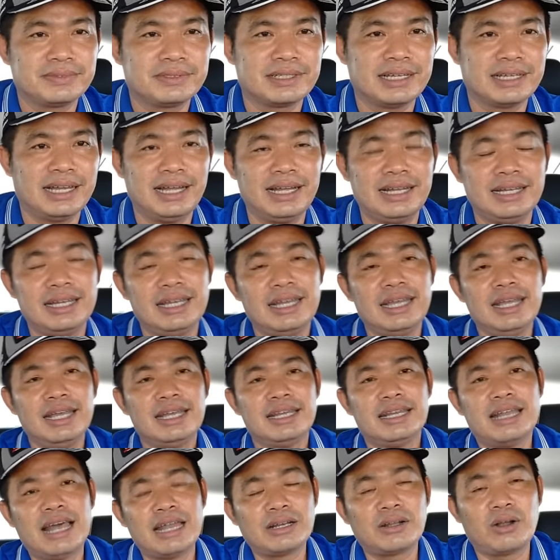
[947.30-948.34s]
À,
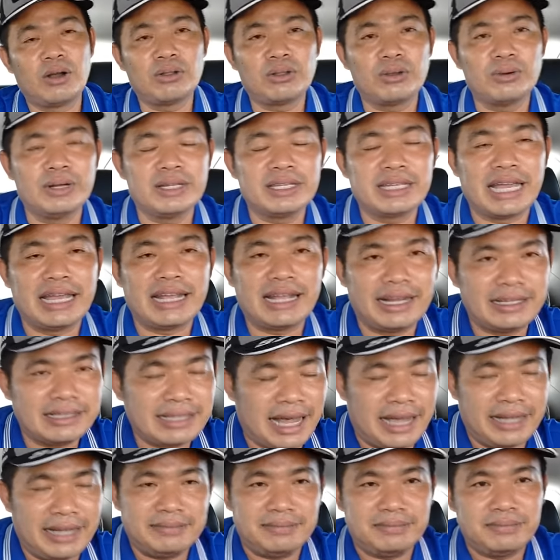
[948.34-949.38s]
nên cô chú anh chị cẩn
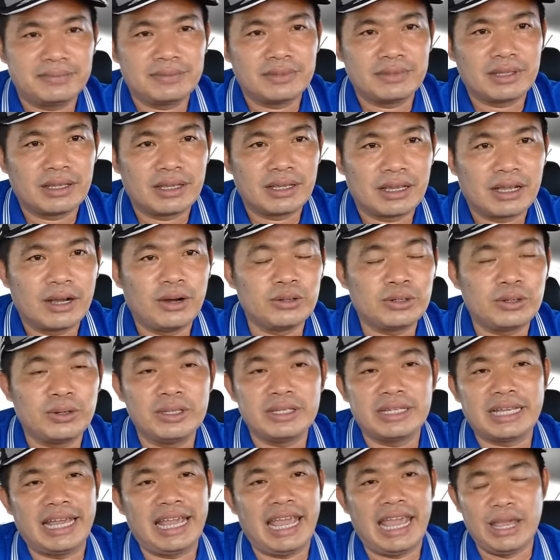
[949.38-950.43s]
thận. Cô chú
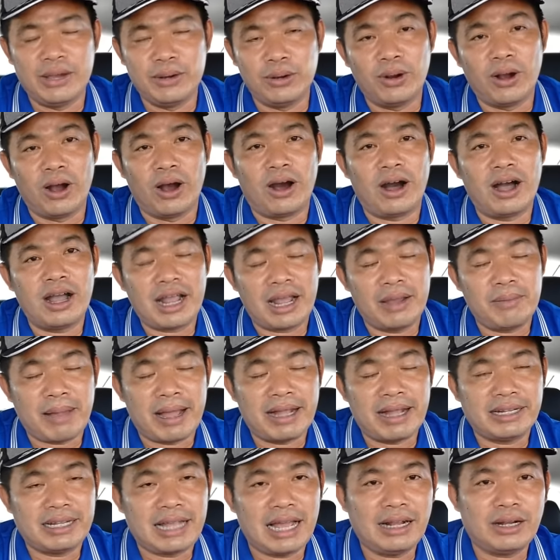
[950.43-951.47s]
anh chị hiểu rõ cái
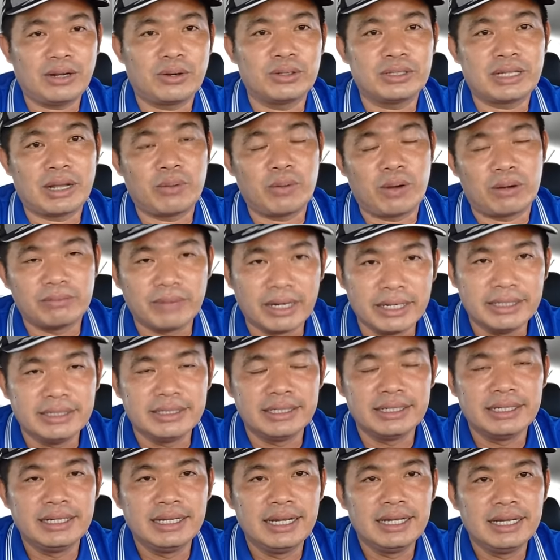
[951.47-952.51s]
bản chất của Tân Hoàng Minh
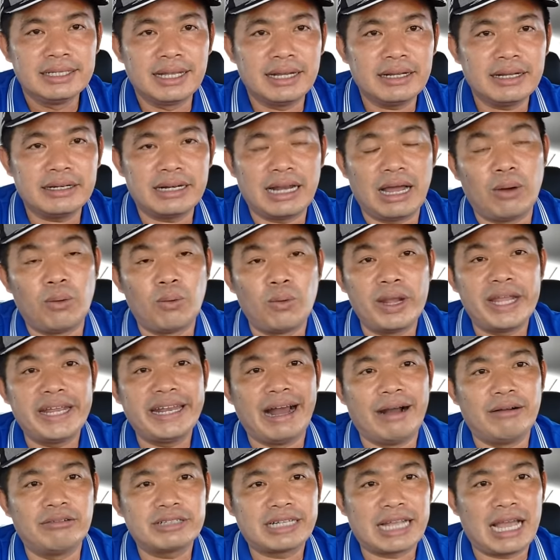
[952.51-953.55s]
tức là quy
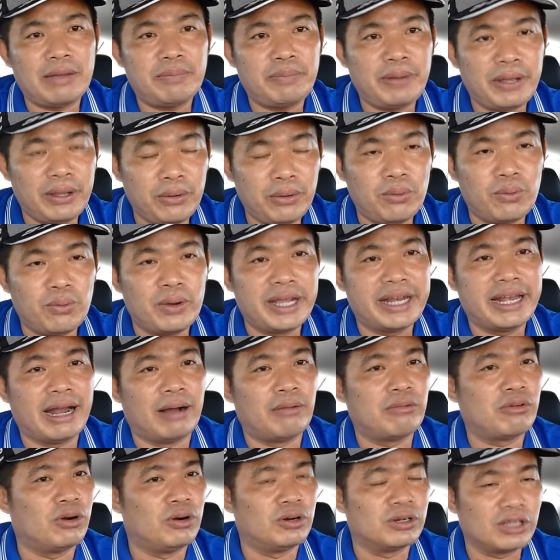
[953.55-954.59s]
động trái phiếu quy
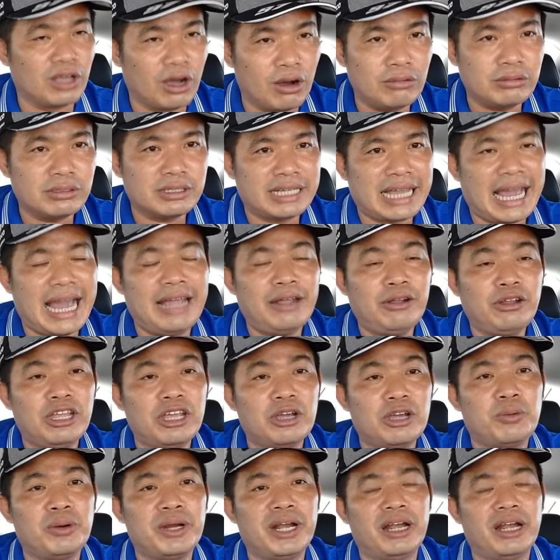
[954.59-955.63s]
động nguồn vốn trái
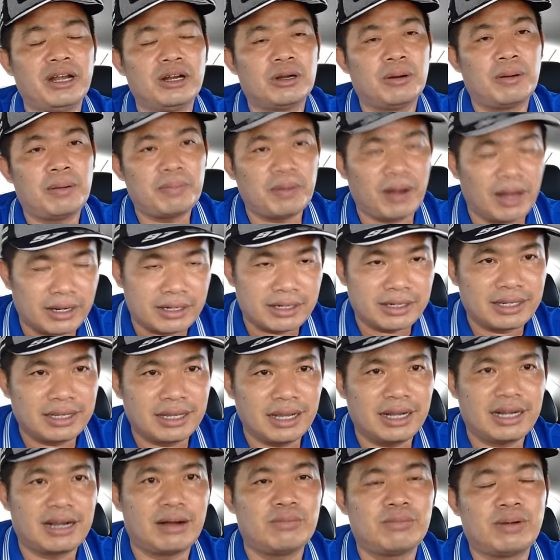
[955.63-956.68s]
với quy định của pháp luật chứ
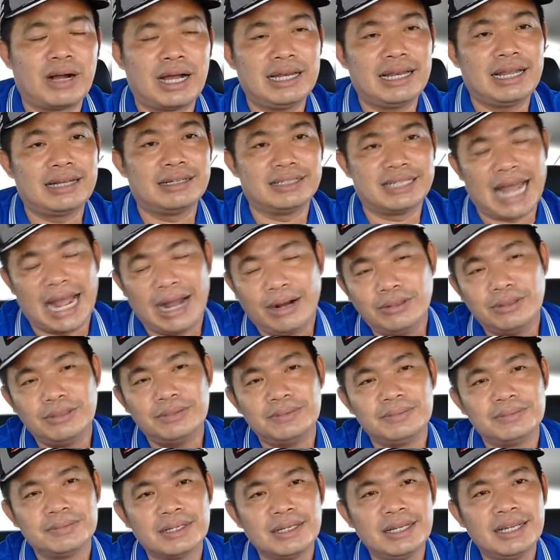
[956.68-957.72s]
không phải là lừa đảo
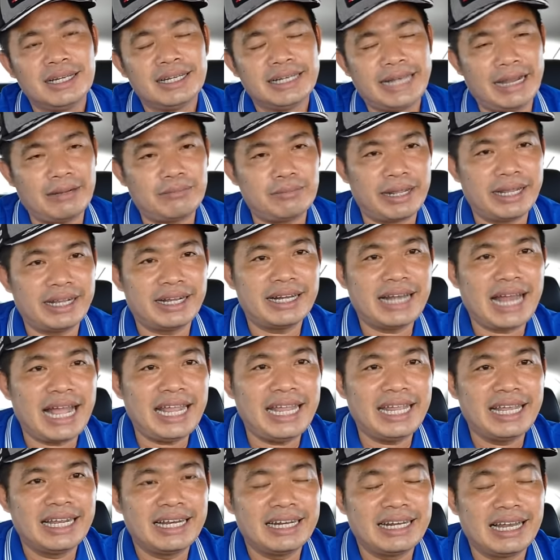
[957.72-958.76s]
đặc biệt ở
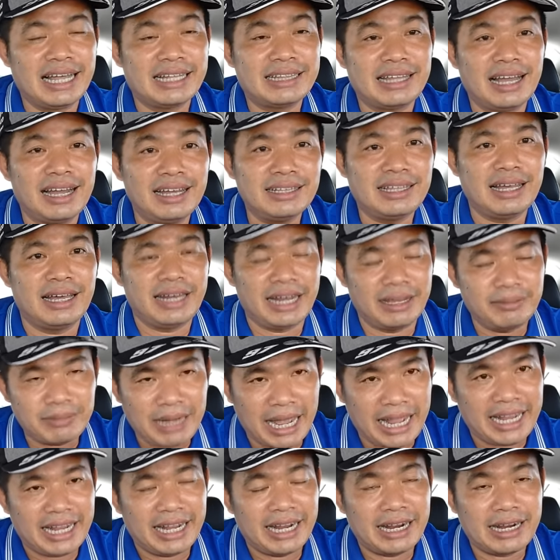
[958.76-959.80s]
đây là tới thời điểm
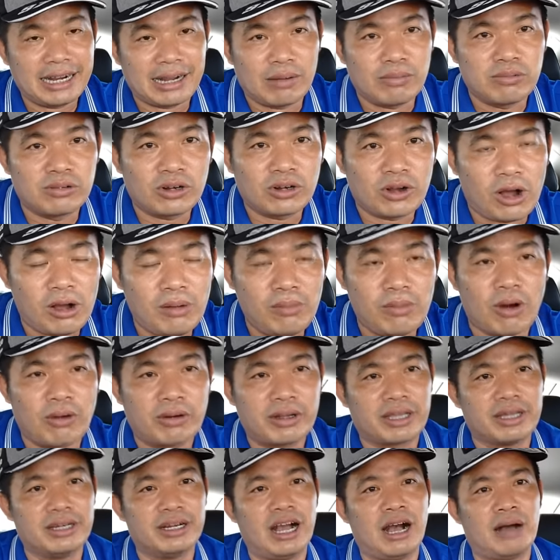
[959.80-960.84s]
này không có
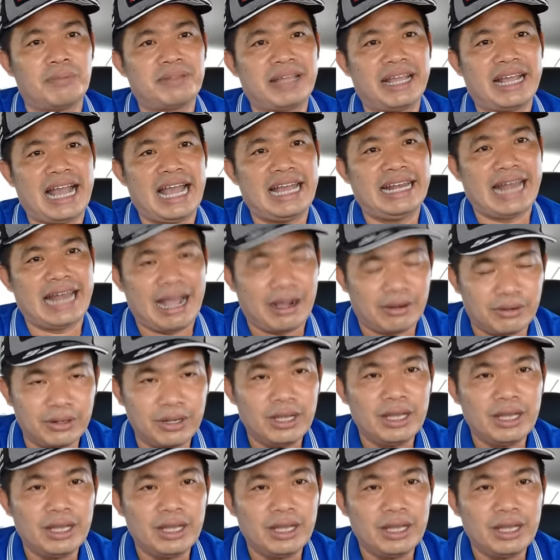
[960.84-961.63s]
một trường hợp thiệt hại nào